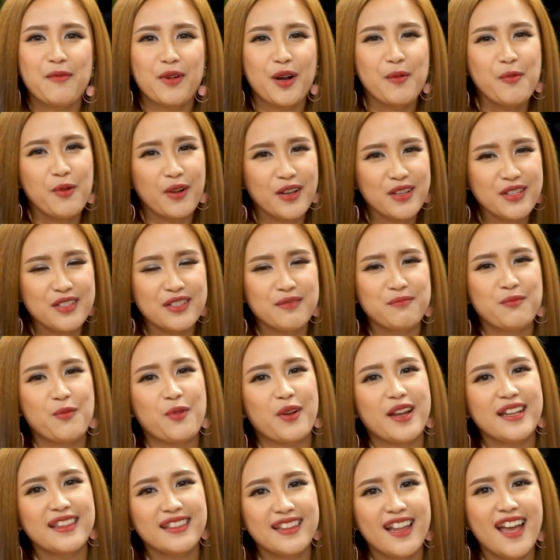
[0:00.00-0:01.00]
có một cái
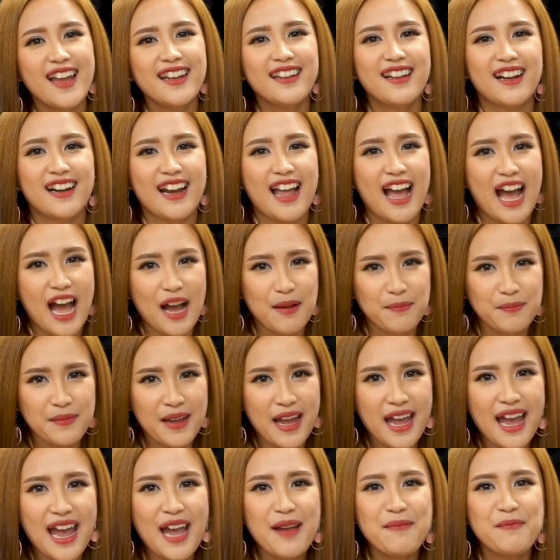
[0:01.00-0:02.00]
một cái Tết thật là ấm
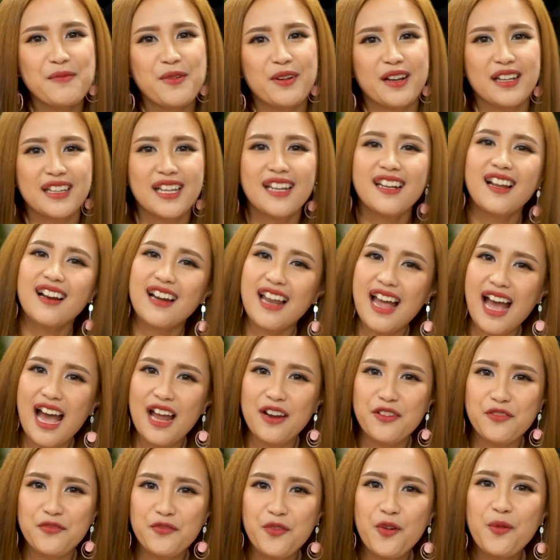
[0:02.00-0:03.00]
áp một cái Tết thật là
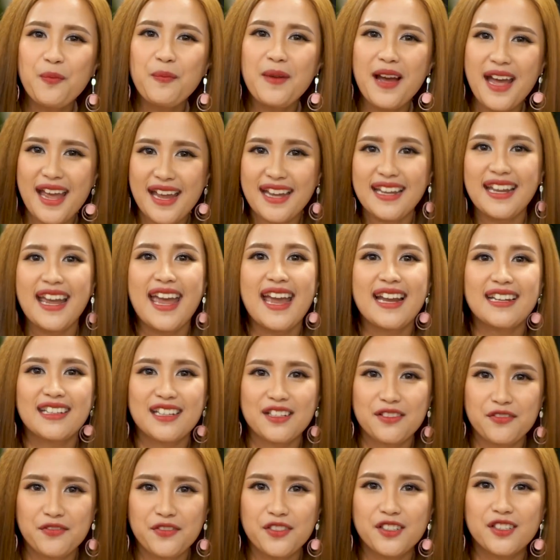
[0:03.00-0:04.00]
hạnh phúc an khang
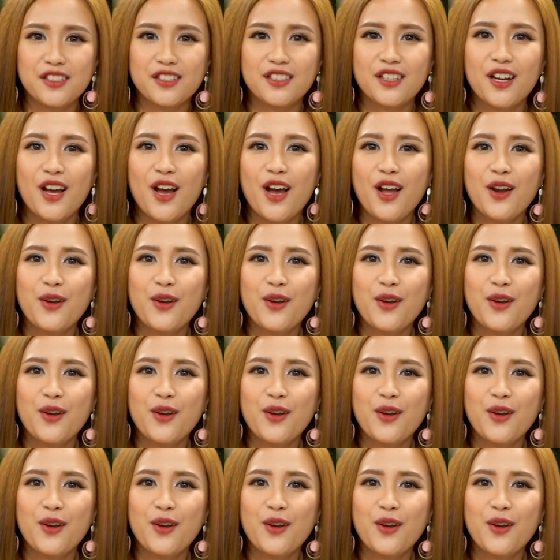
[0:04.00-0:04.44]
thịnh vượng